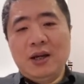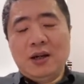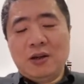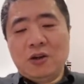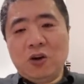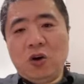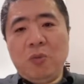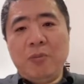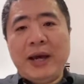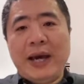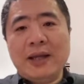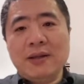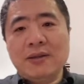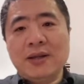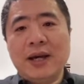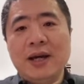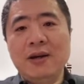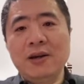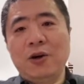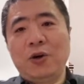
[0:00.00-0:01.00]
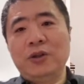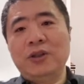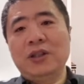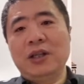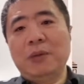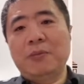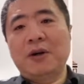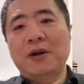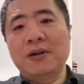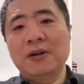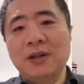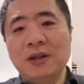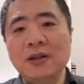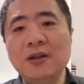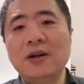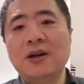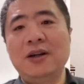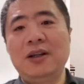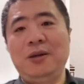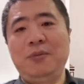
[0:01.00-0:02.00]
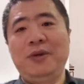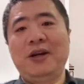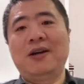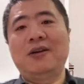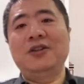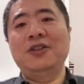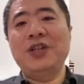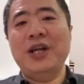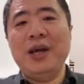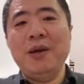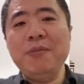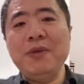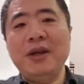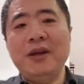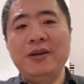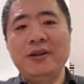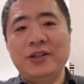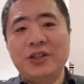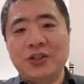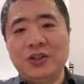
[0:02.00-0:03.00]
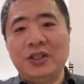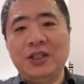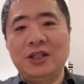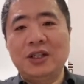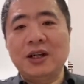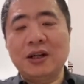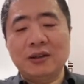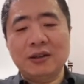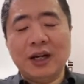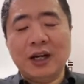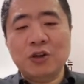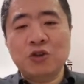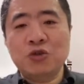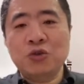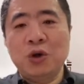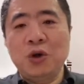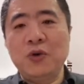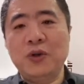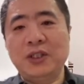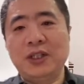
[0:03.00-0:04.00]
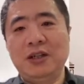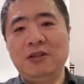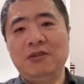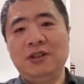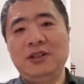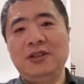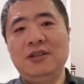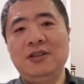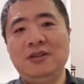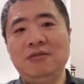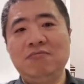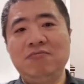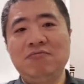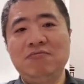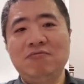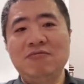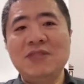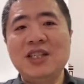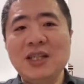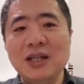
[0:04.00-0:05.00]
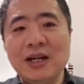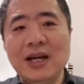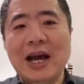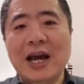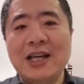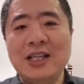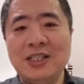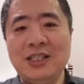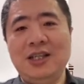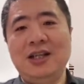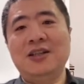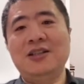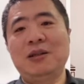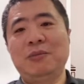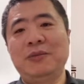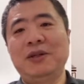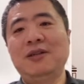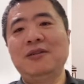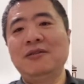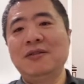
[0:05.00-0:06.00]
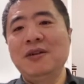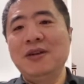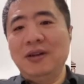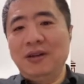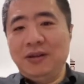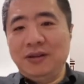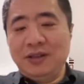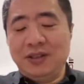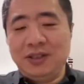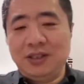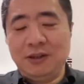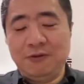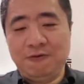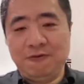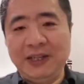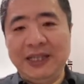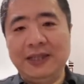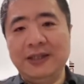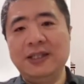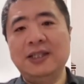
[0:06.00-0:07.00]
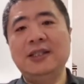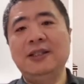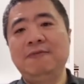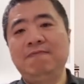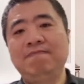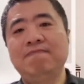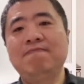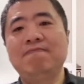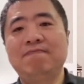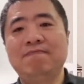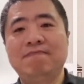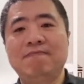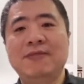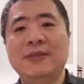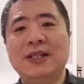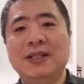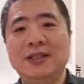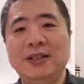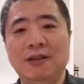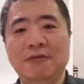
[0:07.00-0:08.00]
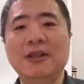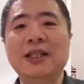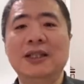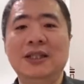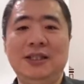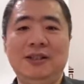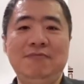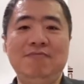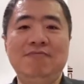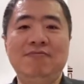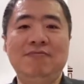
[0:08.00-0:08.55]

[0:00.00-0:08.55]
r o m Entangle》的那门课里面，Jamie 实际上他说过这个问题，应该写什么？写问题，写问题。